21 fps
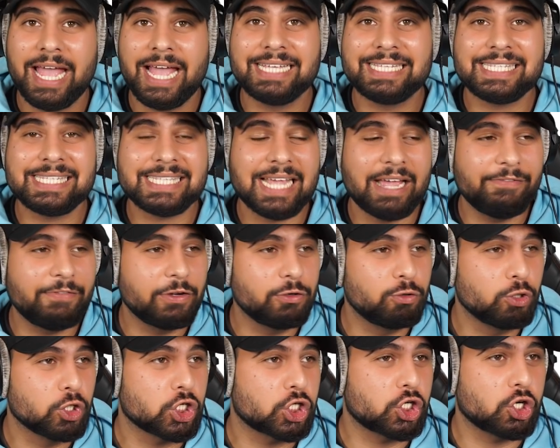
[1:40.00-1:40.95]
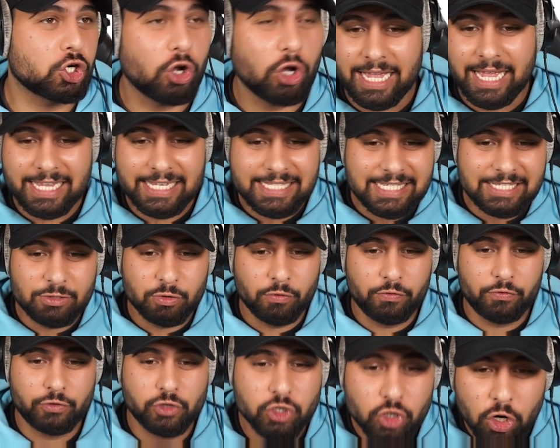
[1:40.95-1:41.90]
Es ist einfach nur Schrott. Es ist so
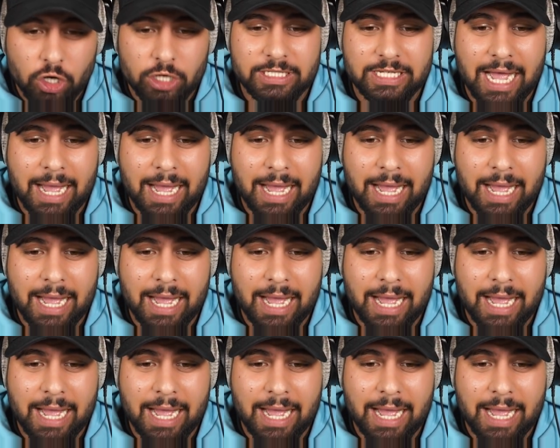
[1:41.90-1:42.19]
Schrott.